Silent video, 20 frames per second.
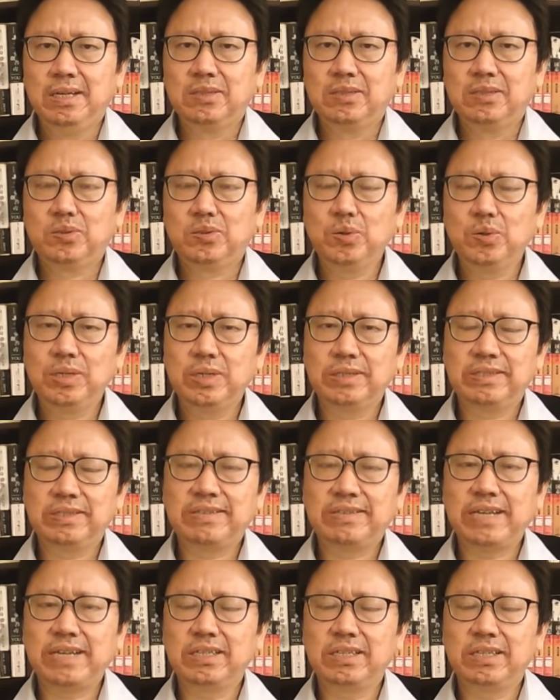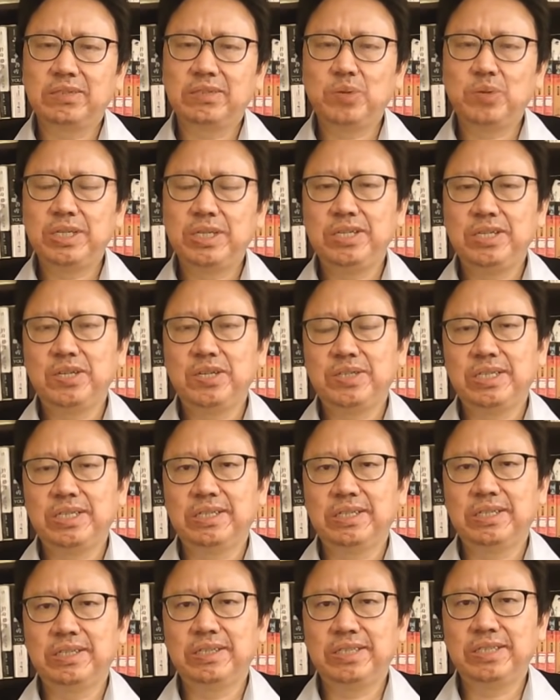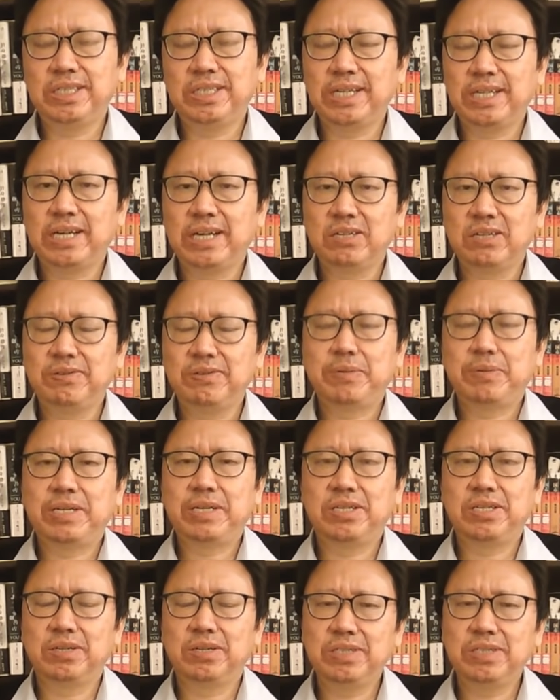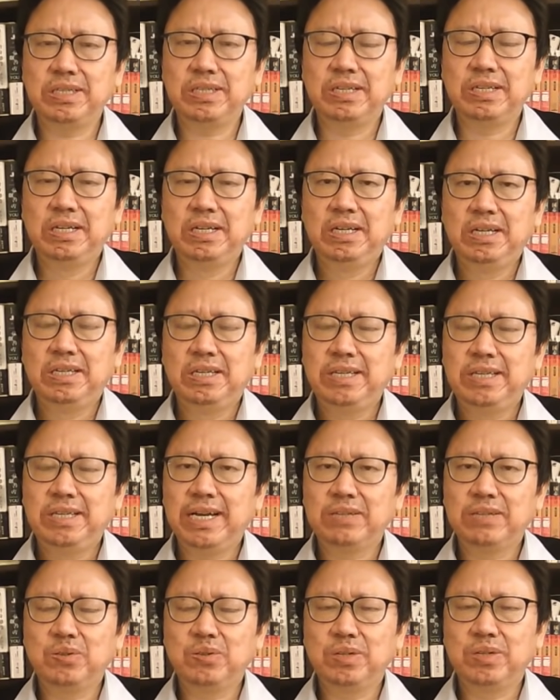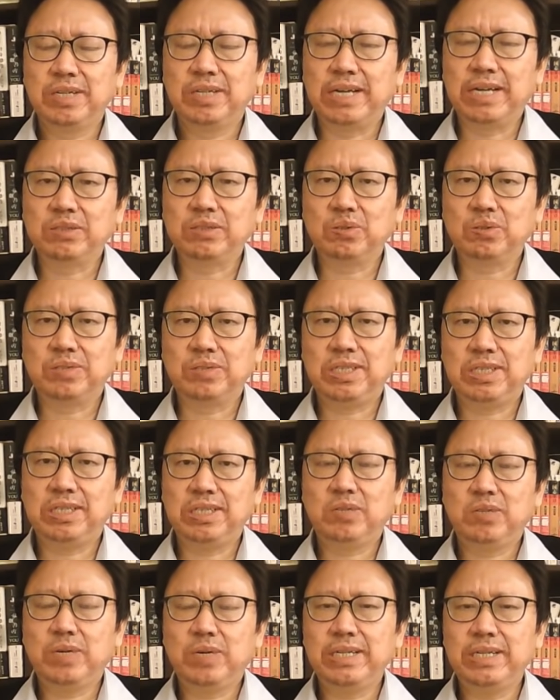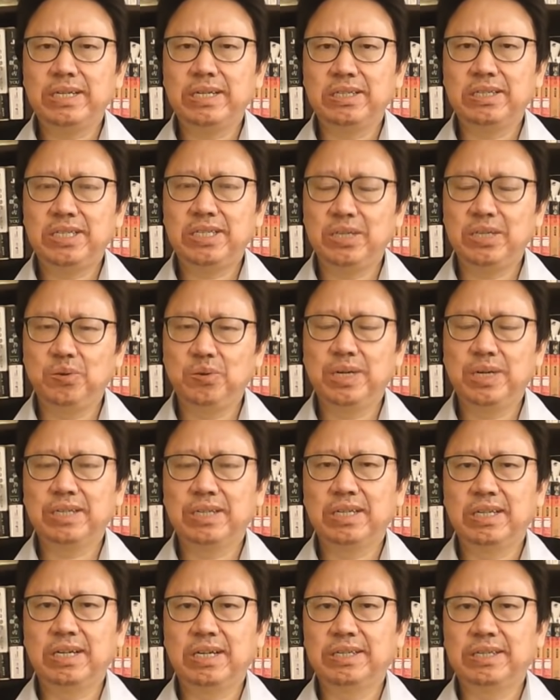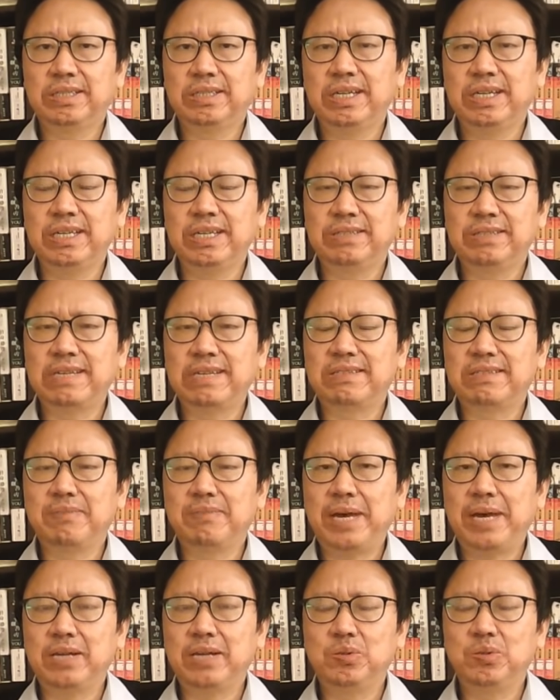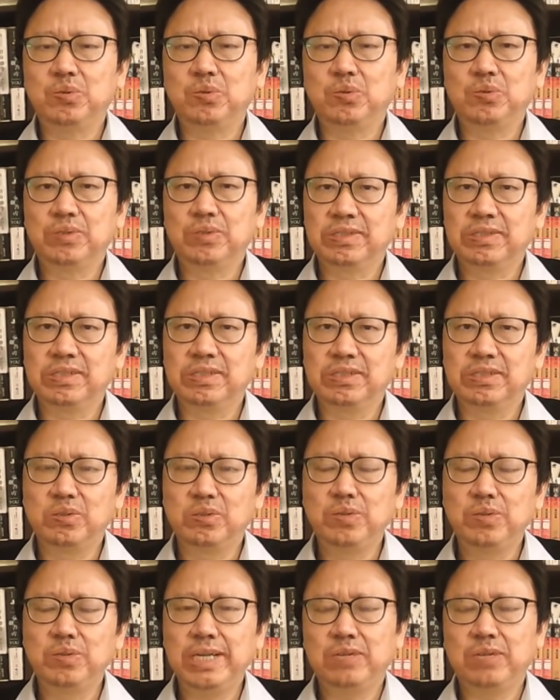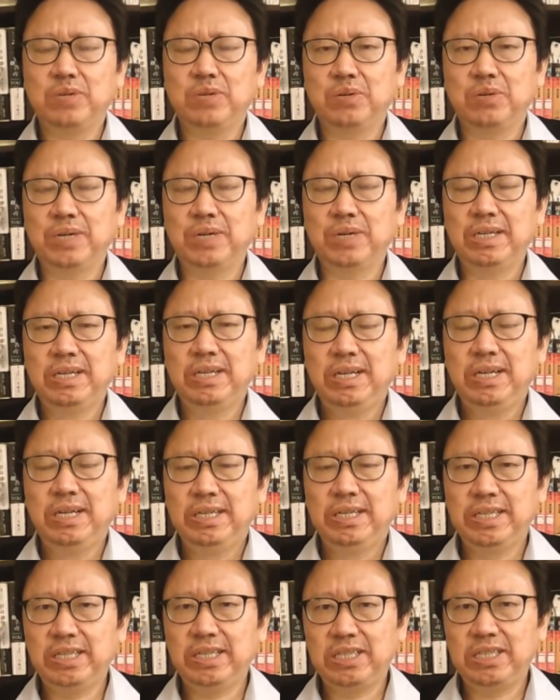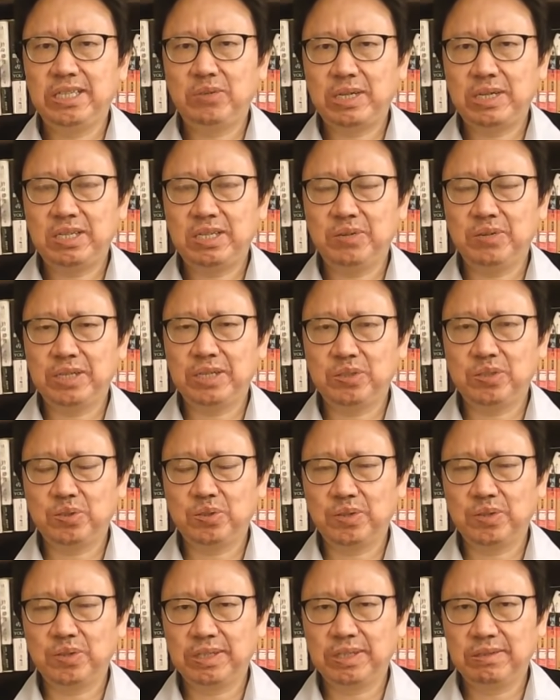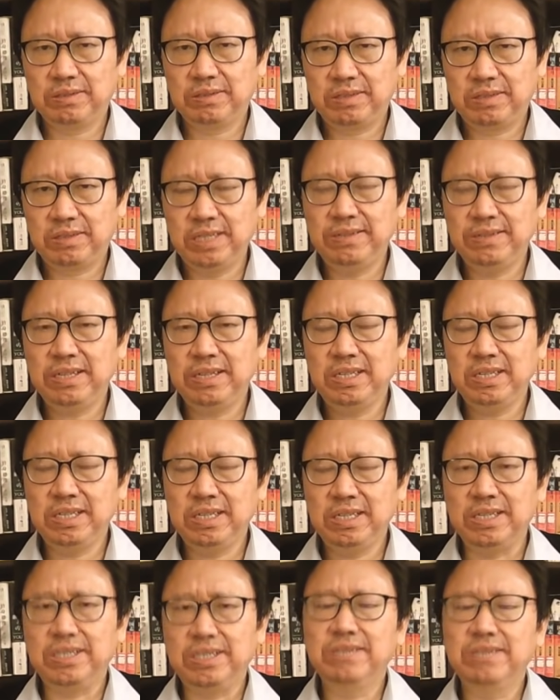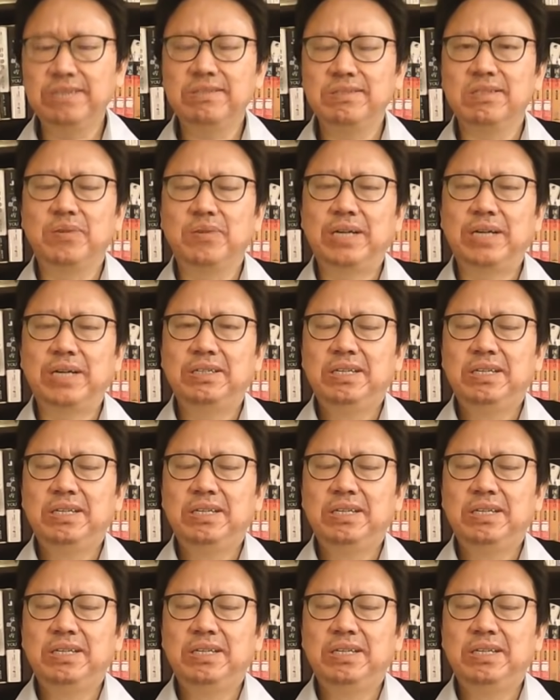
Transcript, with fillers: 综合这三个最新消息和其他各方面的消息，应该说两种极端的情况，呃，可以暂时排除，是中间的状况。一个极端的情况就是说金正已经死亡。